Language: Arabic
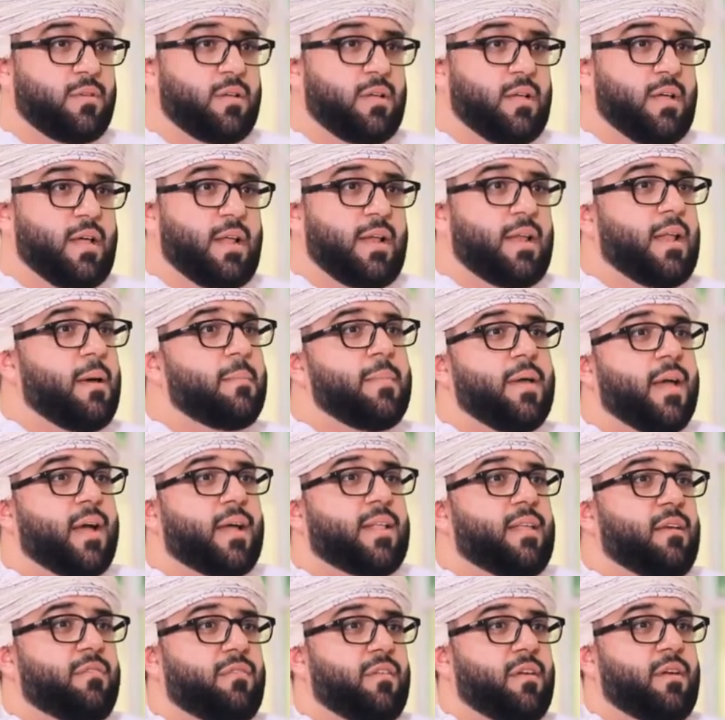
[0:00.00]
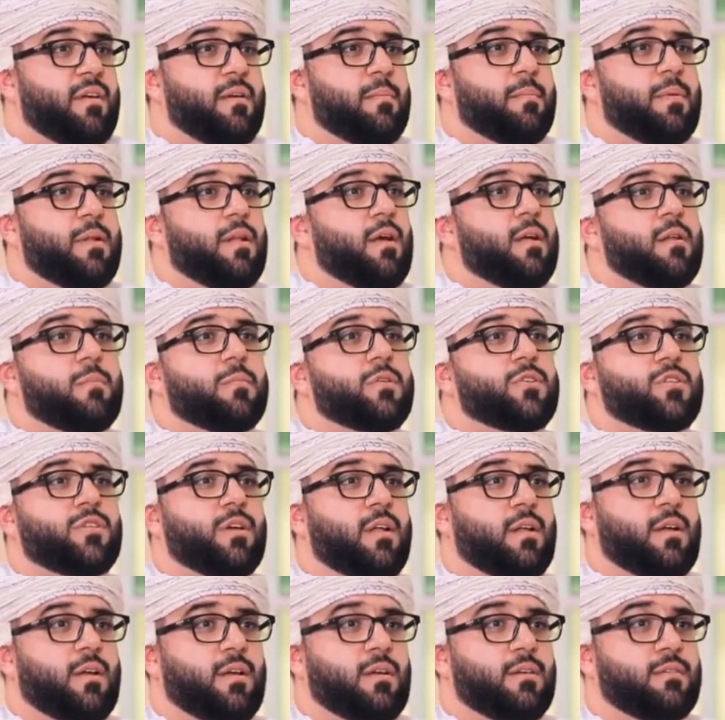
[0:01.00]
نعم. لم يكتفي بالعلم
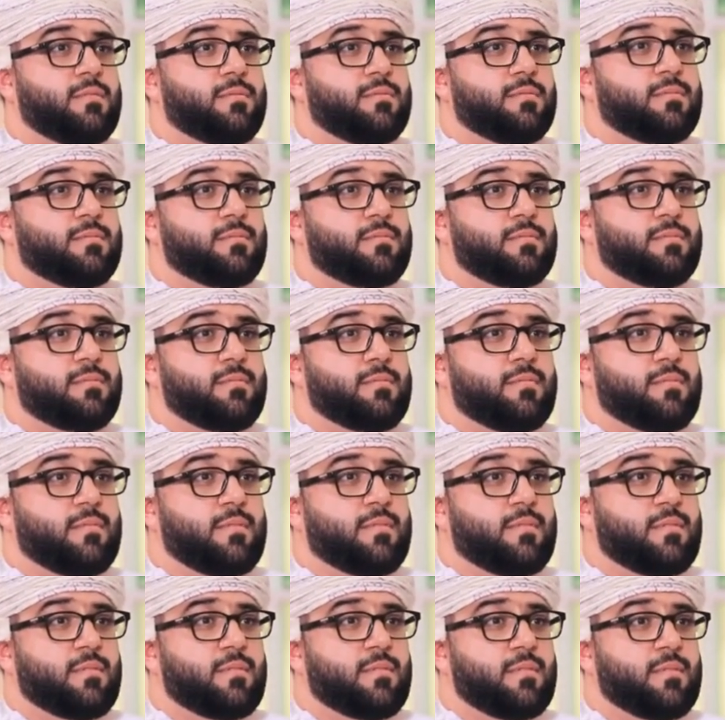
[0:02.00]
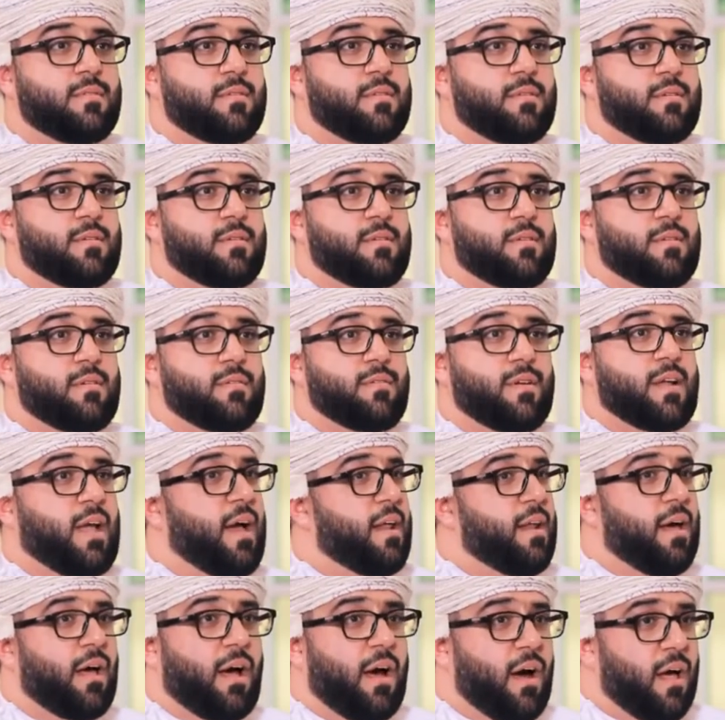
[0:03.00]
الشرعي جميل
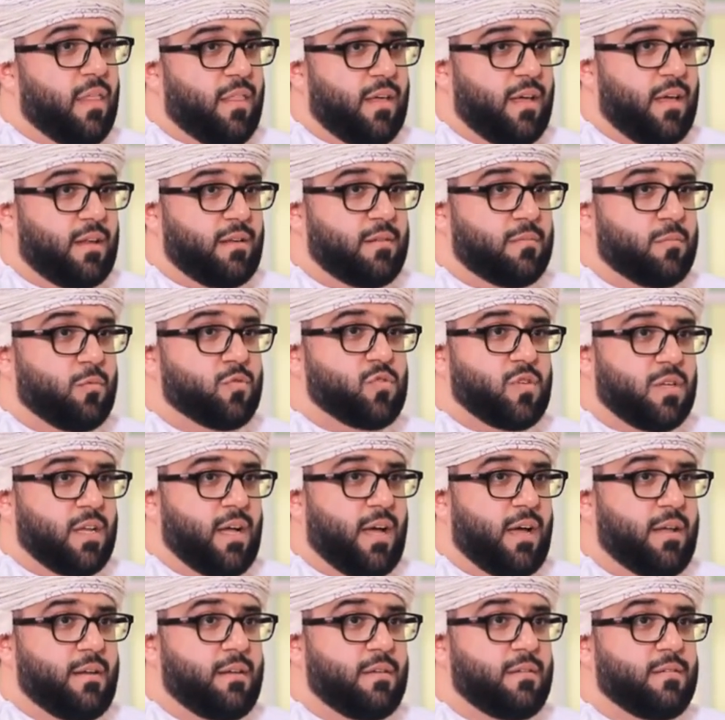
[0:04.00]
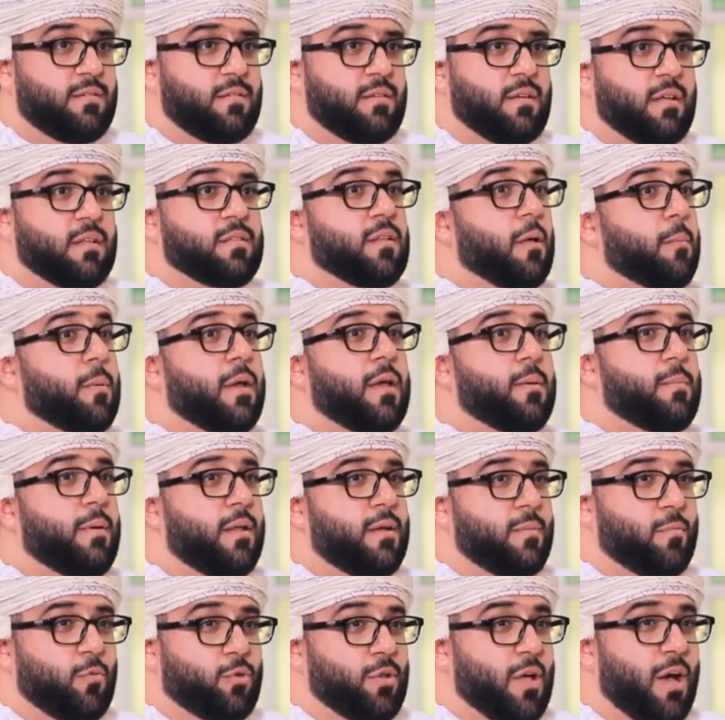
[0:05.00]
كان قاضيا مصلحا نعم.
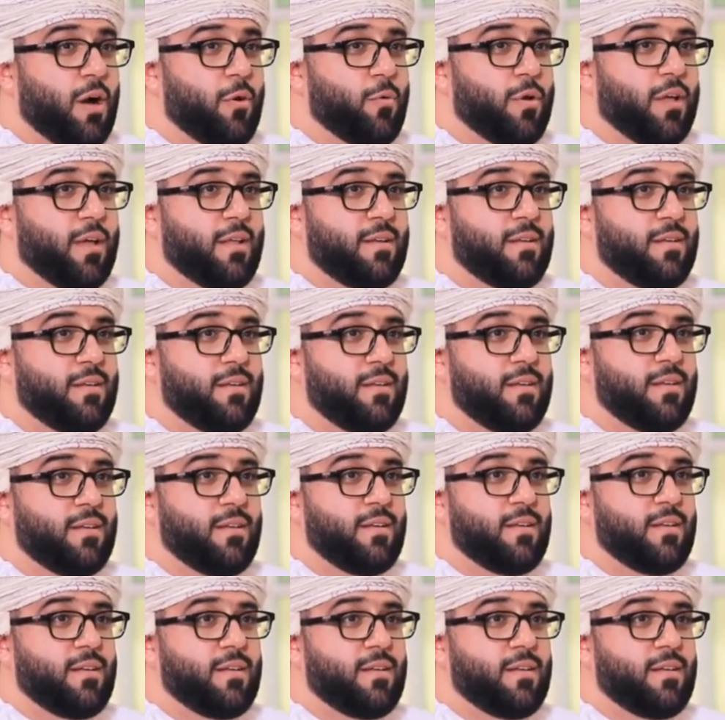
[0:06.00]
طبيبا مداويا نعم. نعم.